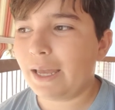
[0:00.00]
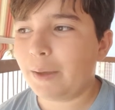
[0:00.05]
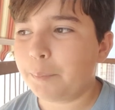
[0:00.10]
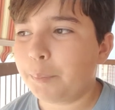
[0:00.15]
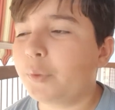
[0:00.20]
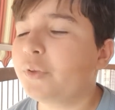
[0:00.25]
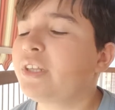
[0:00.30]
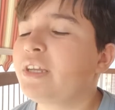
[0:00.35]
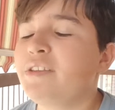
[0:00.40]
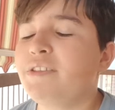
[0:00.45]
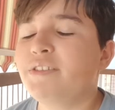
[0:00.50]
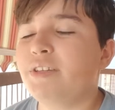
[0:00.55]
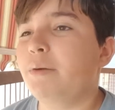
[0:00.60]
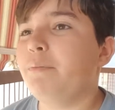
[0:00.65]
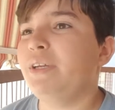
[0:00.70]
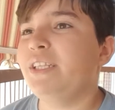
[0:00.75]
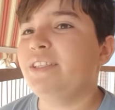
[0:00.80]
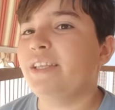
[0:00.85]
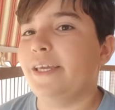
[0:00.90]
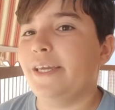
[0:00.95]

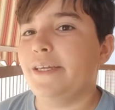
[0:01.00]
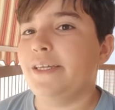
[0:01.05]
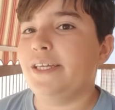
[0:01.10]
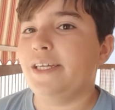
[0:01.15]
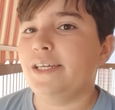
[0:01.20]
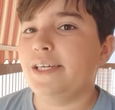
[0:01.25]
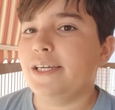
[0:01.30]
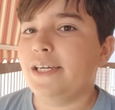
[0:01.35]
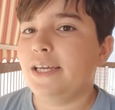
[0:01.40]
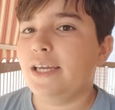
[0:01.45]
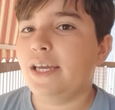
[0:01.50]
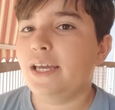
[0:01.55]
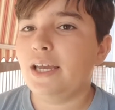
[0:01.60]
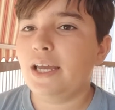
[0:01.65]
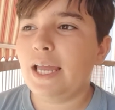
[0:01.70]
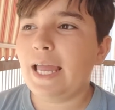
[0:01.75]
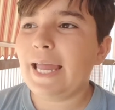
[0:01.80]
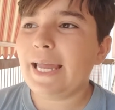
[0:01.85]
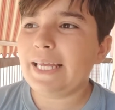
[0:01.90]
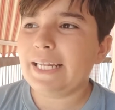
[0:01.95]
potenzialmente
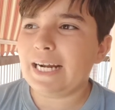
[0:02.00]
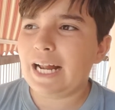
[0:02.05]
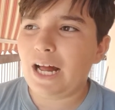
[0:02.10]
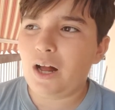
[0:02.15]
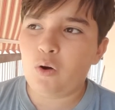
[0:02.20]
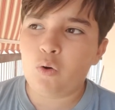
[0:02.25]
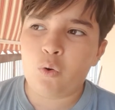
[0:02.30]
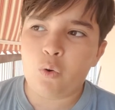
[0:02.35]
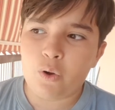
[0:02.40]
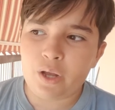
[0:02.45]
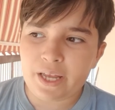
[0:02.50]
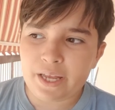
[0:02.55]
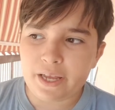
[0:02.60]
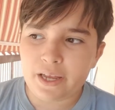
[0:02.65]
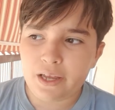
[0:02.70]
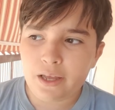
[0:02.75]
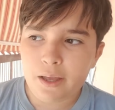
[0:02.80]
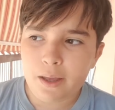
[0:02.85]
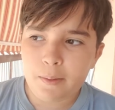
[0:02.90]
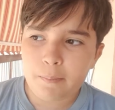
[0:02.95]
era o è,
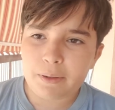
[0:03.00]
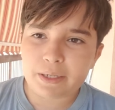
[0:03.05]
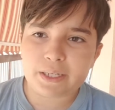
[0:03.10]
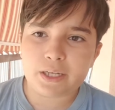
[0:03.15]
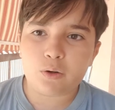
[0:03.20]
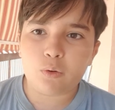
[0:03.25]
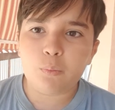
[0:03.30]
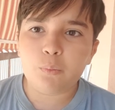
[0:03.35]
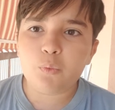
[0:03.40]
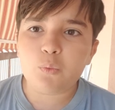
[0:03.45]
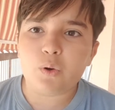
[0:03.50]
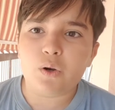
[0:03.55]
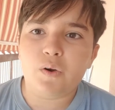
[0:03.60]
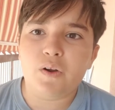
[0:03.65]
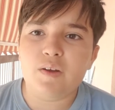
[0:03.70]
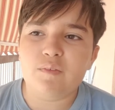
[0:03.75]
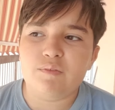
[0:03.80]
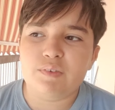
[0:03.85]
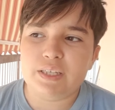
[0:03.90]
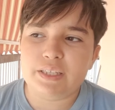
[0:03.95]
perché comunque non
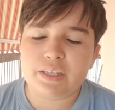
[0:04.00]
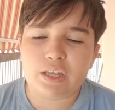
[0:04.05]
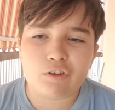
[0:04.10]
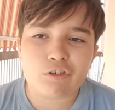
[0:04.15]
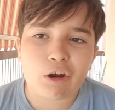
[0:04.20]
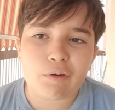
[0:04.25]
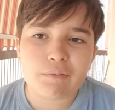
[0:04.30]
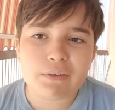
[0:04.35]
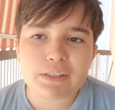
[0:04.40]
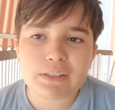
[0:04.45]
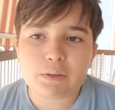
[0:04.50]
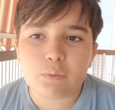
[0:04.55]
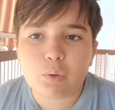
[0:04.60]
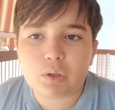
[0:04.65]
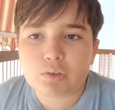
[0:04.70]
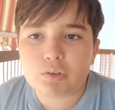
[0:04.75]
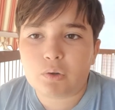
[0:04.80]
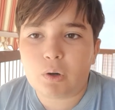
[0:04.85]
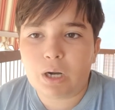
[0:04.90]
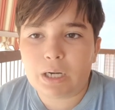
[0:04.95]
è vecchia, cioè ha
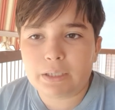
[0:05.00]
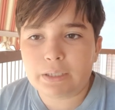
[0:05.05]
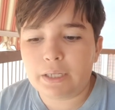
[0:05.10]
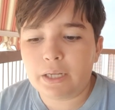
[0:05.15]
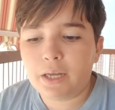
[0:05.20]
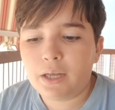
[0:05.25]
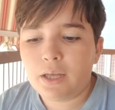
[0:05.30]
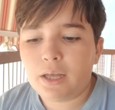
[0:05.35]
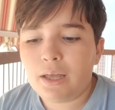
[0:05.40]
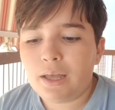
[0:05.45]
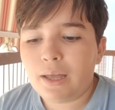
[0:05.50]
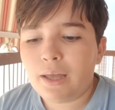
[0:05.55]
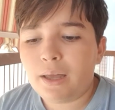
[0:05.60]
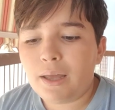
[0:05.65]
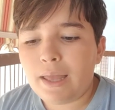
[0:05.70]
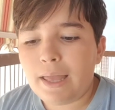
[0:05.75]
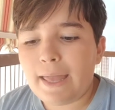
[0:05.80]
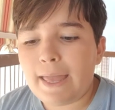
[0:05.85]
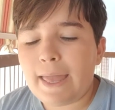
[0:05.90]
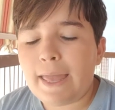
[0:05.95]
24 anni,
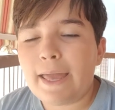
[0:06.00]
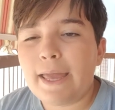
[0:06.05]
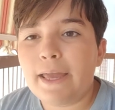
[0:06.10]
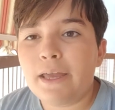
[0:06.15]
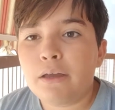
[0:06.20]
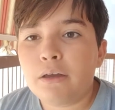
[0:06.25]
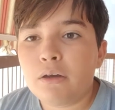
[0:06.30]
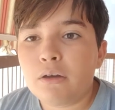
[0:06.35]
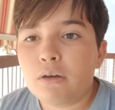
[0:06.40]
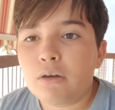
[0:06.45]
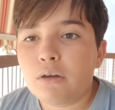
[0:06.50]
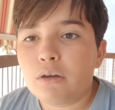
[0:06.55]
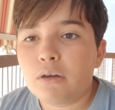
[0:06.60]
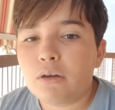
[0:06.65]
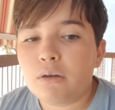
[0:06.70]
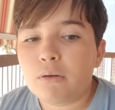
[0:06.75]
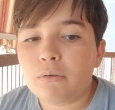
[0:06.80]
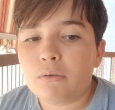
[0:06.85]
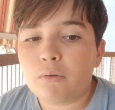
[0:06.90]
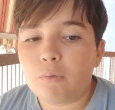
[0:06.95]
è
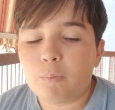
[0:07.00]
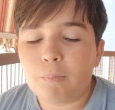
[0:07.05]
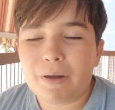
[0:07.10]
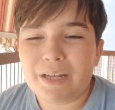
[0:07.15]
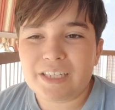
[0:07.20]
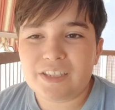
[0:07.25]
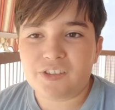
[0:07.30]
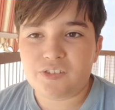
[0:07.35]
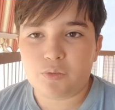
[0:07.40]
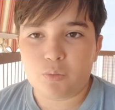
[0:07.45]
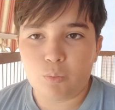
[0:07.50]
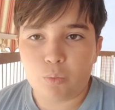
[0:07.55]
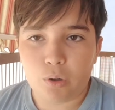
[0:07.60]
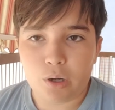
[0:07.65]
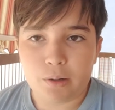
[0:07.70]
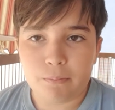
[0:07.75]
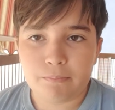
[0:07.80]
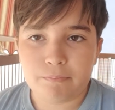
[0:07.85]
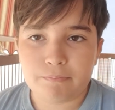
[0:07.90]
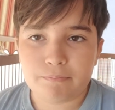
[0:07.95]
un Mares
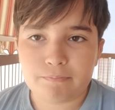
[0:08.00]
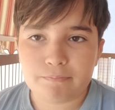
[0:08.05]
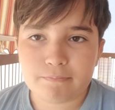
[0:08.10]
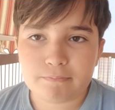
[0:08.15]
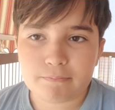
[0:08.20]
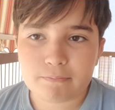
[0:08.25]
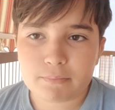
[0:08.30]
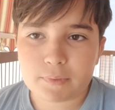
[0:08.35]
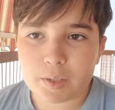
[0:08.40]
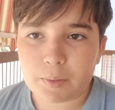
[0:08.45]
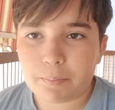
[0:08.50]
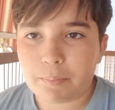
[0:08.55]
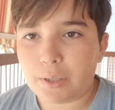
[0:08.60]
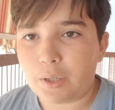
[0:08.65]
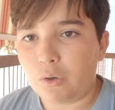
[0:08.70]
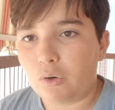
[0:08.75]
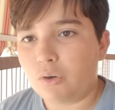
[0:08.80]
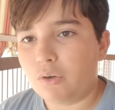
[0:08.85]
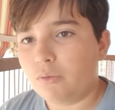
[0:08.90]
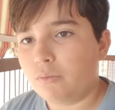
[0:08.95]
2,
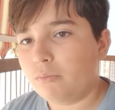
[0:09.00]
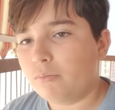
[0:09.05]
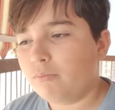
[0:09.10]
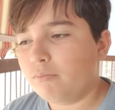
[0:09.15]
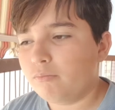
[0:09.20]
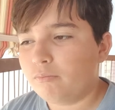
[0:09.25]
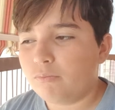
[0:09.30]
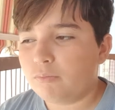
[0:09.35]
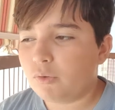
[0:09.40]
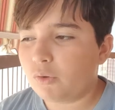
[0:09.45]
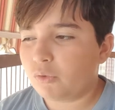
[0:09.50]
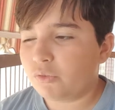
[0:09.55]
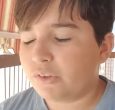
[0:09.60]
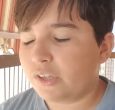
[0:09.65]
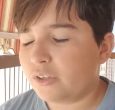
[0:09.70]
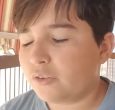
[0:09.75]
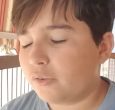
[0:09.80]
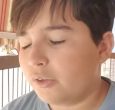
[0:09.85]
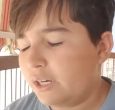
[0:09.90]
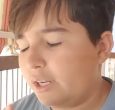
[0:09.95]
però
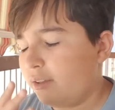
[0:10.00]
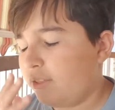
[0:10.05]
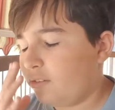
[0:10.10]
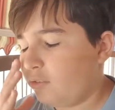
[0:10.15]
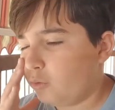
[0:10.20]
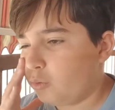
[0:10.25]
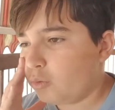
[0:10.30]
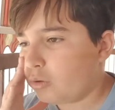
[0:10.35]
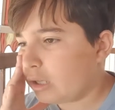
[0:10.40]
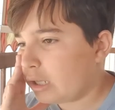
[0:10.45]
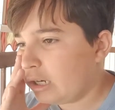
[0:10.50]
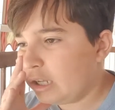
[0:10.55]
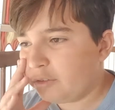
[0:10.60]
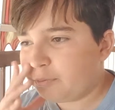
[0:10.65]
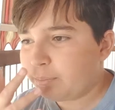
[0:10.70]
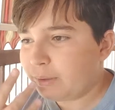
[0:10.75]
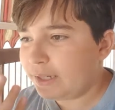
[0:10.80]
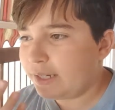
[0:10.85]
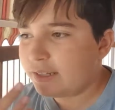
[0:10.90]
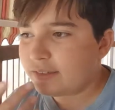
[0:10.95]
contando ragazzi tutte le
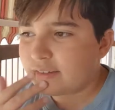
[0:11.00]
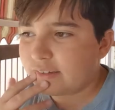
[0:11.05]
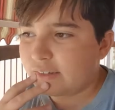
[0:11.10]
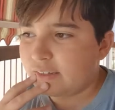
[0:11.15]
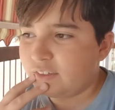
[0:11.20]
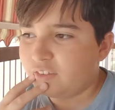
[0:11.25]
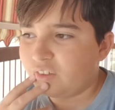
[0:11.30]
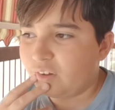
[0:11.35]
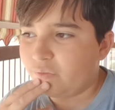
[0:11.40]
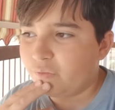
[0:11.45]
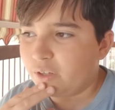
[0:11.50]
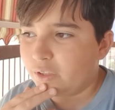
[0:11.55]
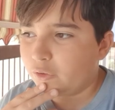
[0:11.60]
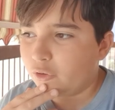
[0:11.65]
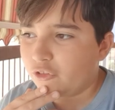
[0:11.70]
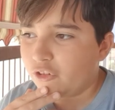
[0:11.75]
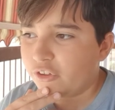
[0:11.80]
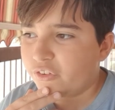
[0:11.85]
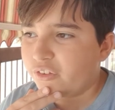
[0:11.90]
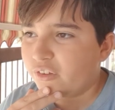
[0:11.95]
esperienze che si è fatto,
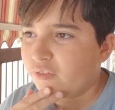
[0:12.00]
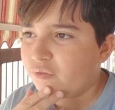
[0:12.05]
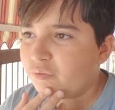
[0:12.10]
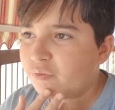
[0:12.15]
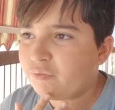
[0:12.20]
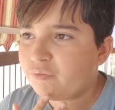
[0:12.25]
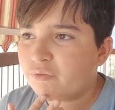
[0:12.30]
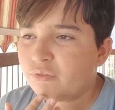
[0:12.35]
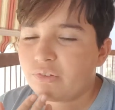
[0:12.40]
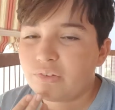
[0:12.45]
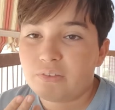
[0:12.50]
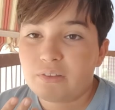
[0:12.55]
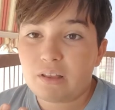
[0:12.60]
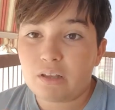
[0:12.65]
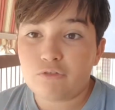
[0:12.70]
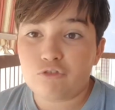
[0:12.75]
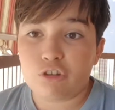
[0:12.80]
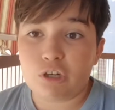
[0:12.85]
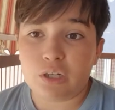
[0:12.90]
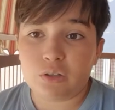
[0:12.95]
cioè si sta
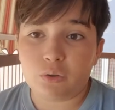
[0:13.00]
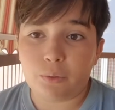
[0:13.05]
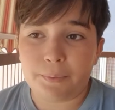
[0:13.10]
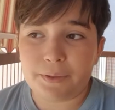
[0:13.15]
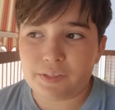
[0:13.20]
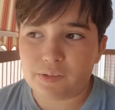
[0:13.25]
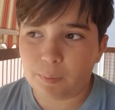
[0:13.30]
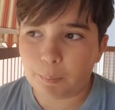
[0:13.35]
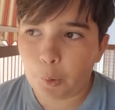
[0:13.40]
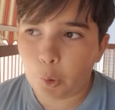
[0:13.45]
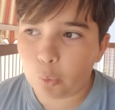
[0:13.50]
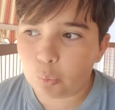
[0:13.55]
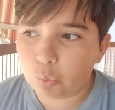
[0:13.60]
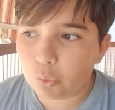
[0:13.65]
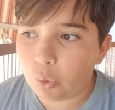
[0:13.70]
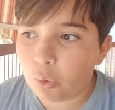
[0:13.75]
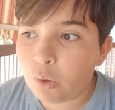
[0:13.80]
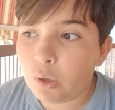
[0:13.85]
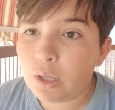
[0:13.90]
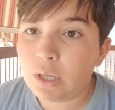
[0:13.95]
girando mezzo mondo,